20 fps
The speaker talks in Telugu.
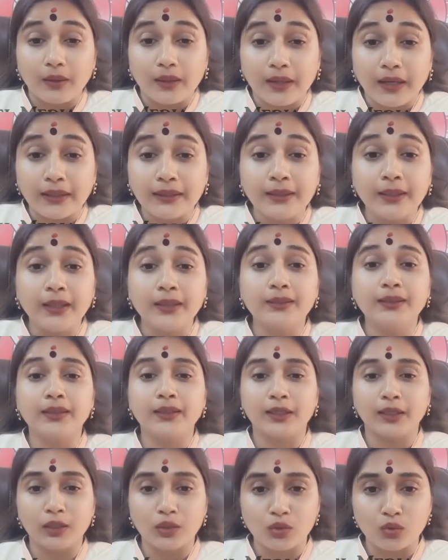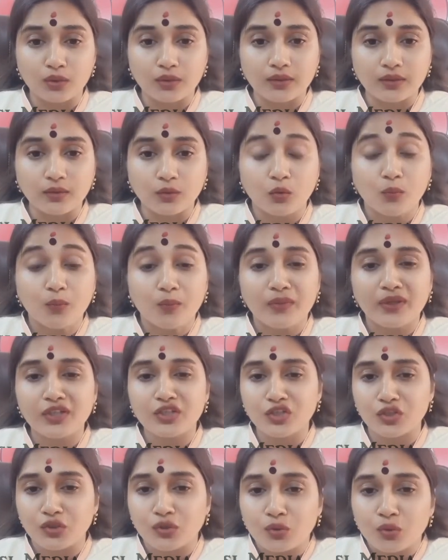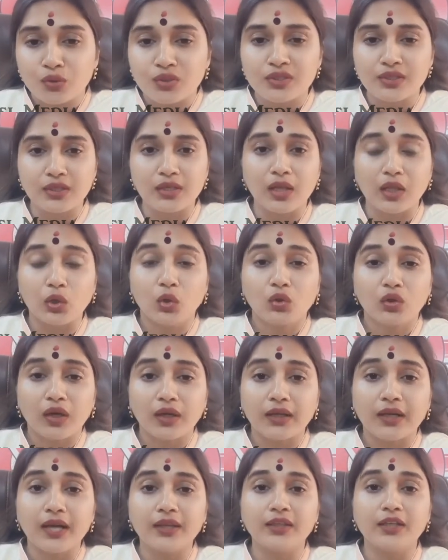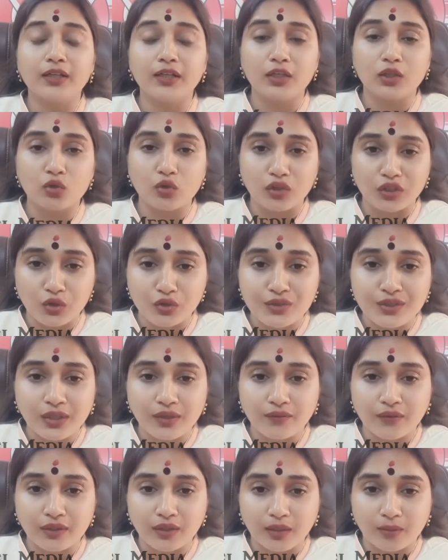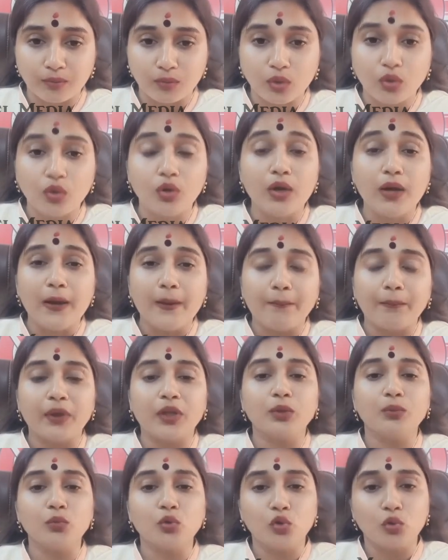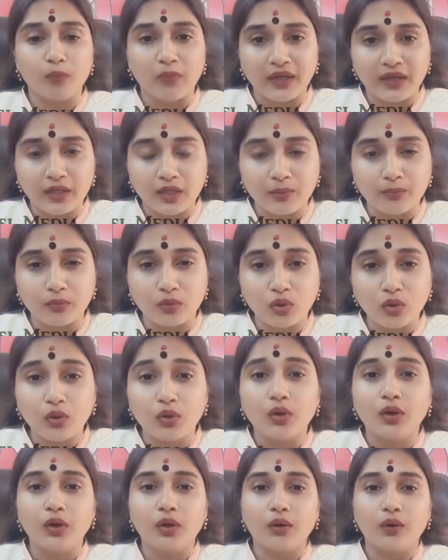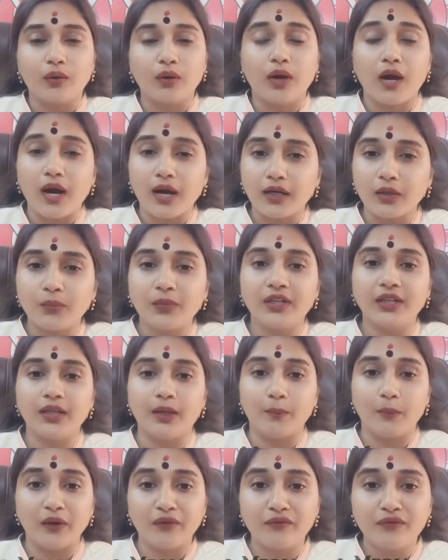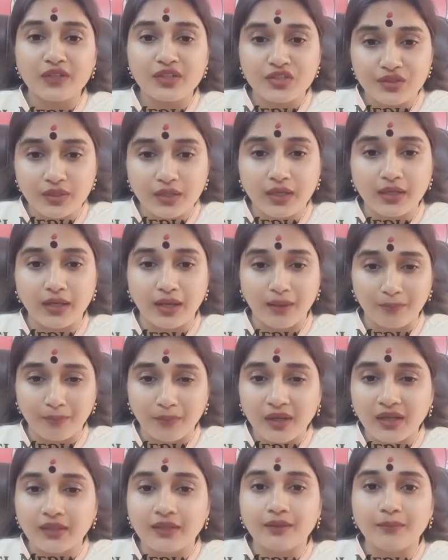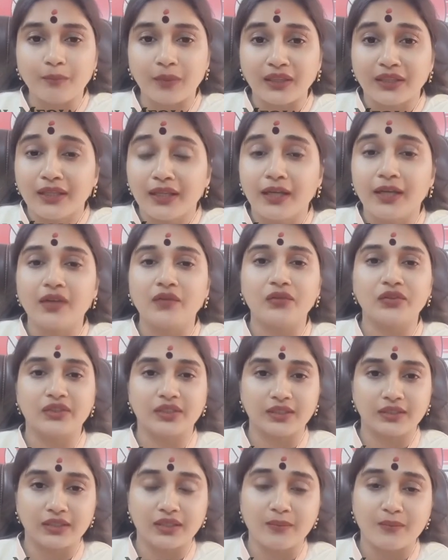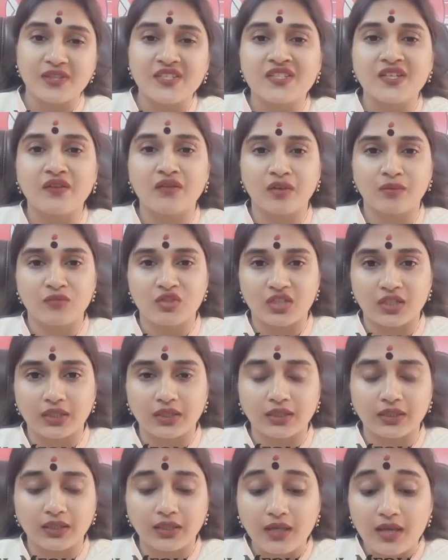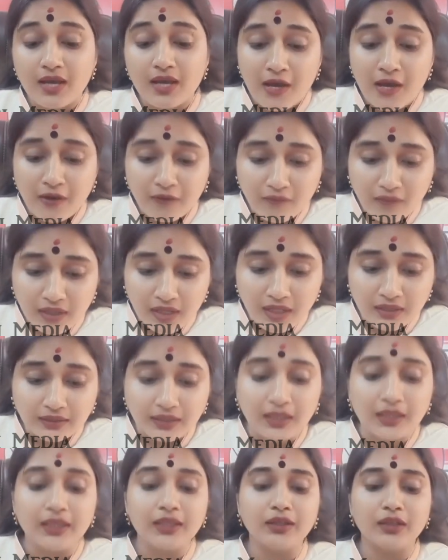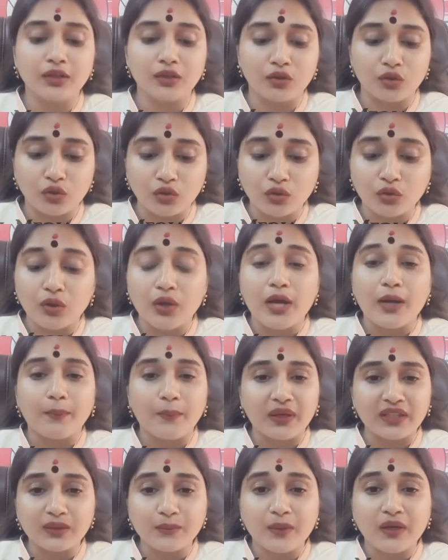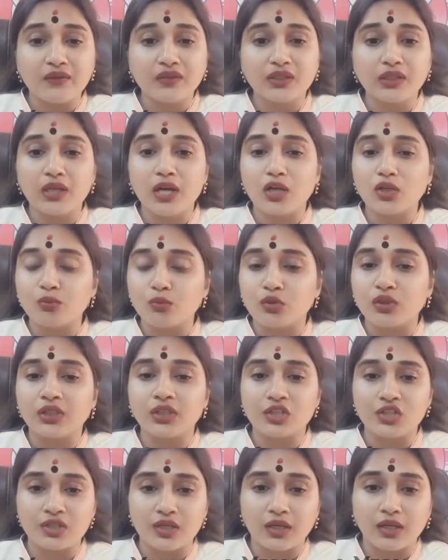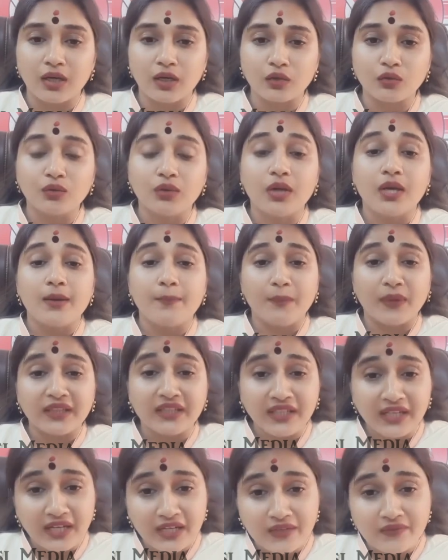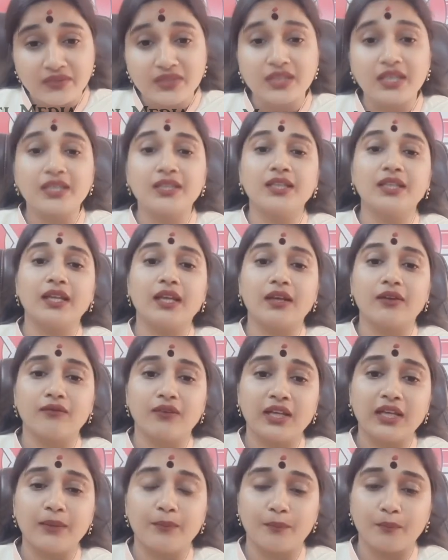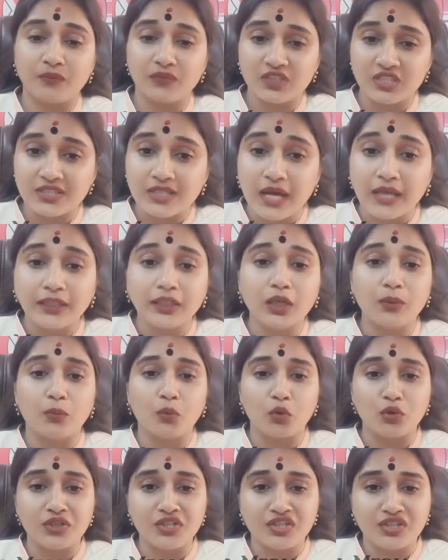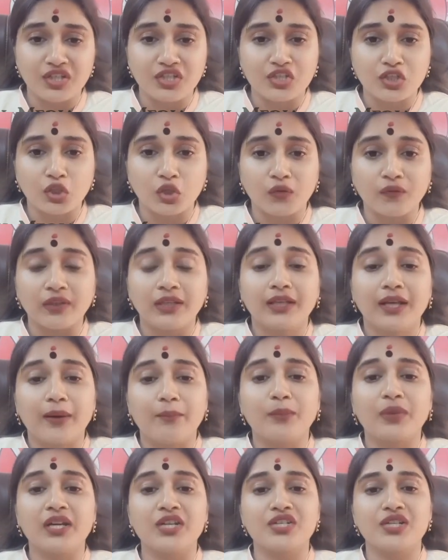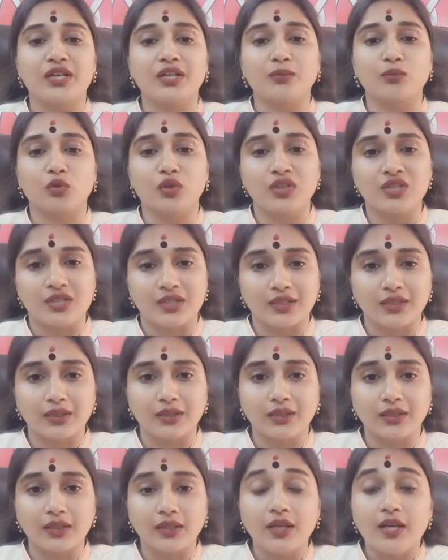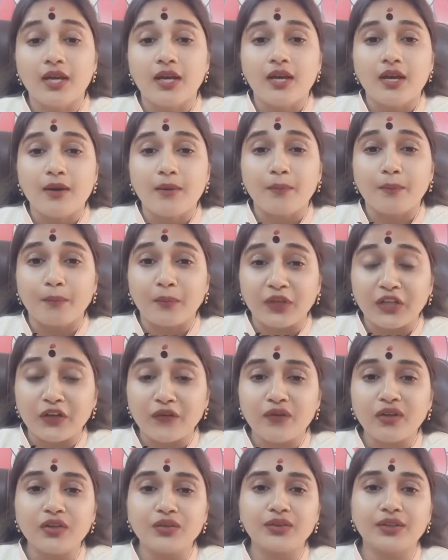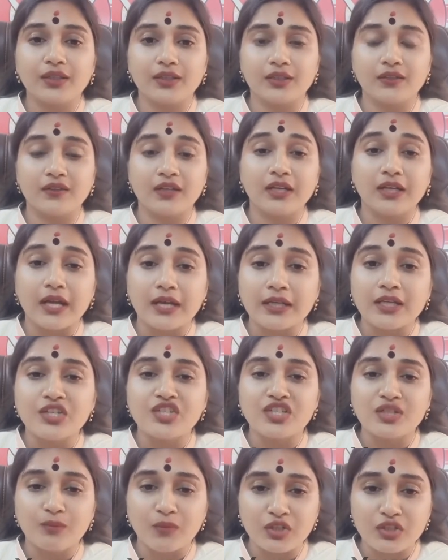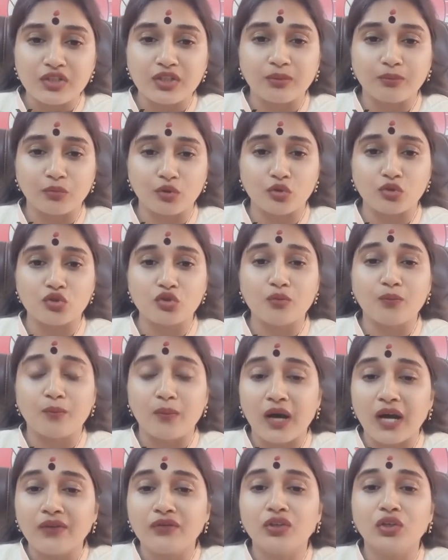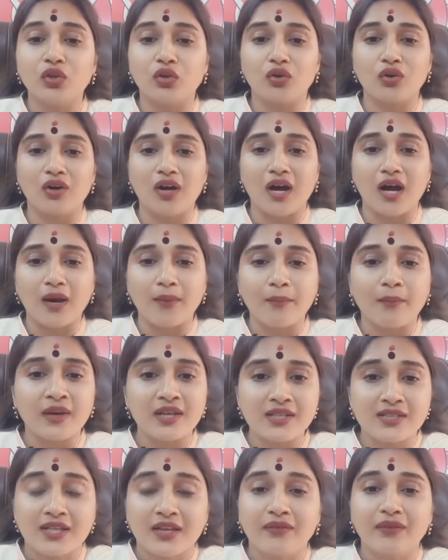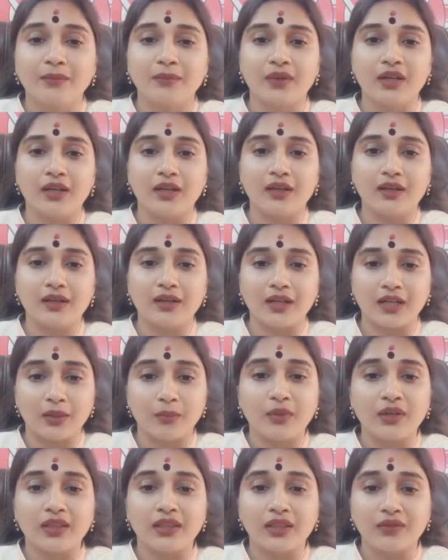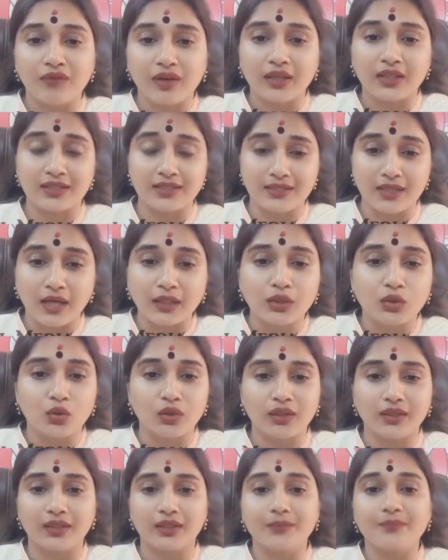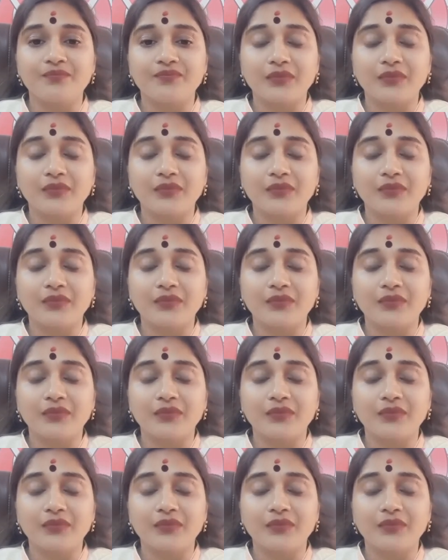గంగాధర్ నెల్లూరు ఉమ్మడి చిత్తూరు జిల్లాలో గంగాధర్ నెల్లూరు నియోజకవర్గంలో పెనుమూరు మండలంలో ఒక ఆడబిడ్డ భవ్యశ్రీ అనే అమ్మాయి పదిహేడవ తేదీన మిస్ అవ్వడం జరిగింది వాళ్ళ తల్లిదండ్రులు పద్మావతి గారు మునికృష్ణ గారు పదిహేడవ తేదీనే వెళ్లి స్థానిక పోలీస్ స్టేషన్లో వెళ్లి కంప్లైంట్ చేయడం కూడా జరిగింది ఇరవయో తేదీన గణేష్ నిమజ్జనం రోజు బావిలో ఆ అమ్మాయి శవం కనబడింది వాళ్ళకి స్థానికులకి